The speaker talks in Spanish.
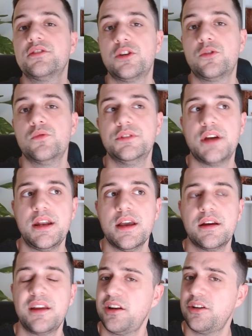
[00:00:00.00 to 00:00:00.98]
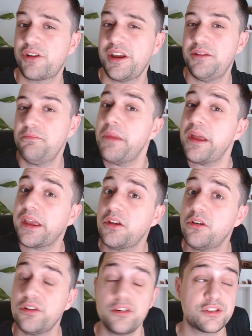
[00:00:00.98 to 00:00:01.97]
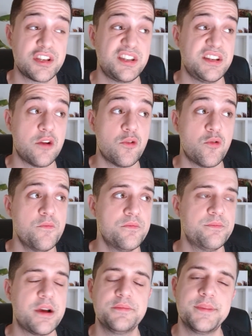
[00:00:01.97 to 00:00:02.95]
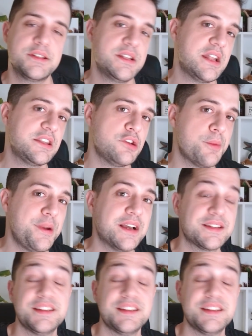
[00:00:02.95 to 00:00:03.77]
secundaria, que creo que en México y no sé si en algún país más de Latinoamérica se